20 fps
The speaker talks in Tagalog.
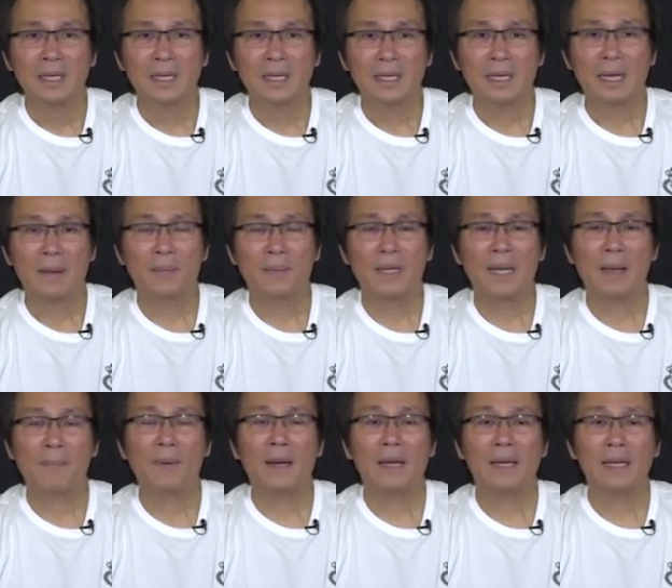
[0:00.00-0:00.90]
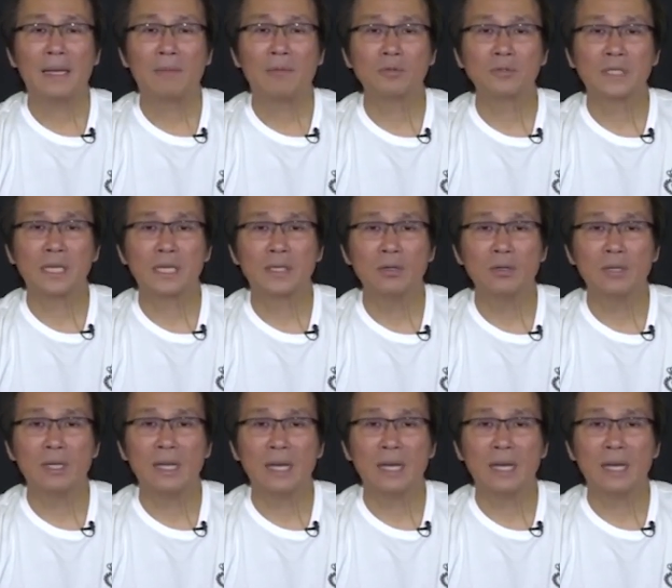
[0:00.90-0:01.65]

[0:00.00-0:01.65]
Kaya pinapaalam ko sa inyong